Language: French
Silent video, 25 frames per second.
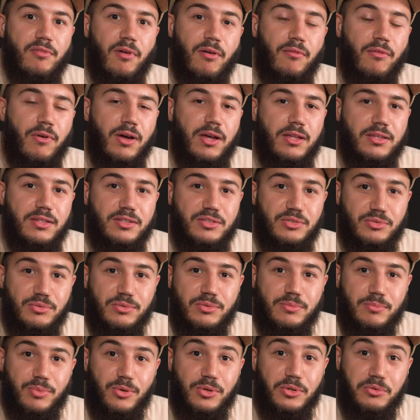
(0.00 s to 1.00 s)
envoie des sous.
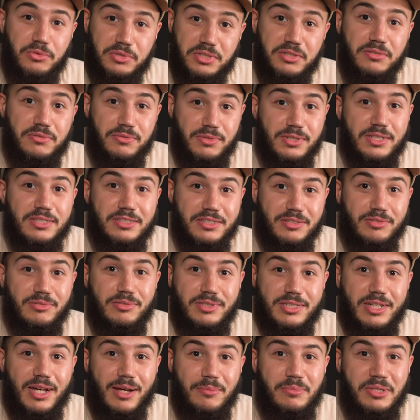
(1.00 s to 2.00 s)
Pour le coup, si vous voulez des sous,
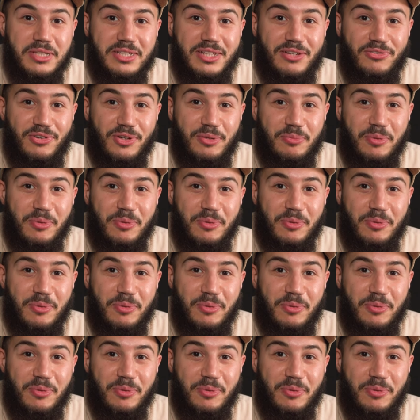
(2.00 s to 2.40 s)
c'est Amine qu'il faut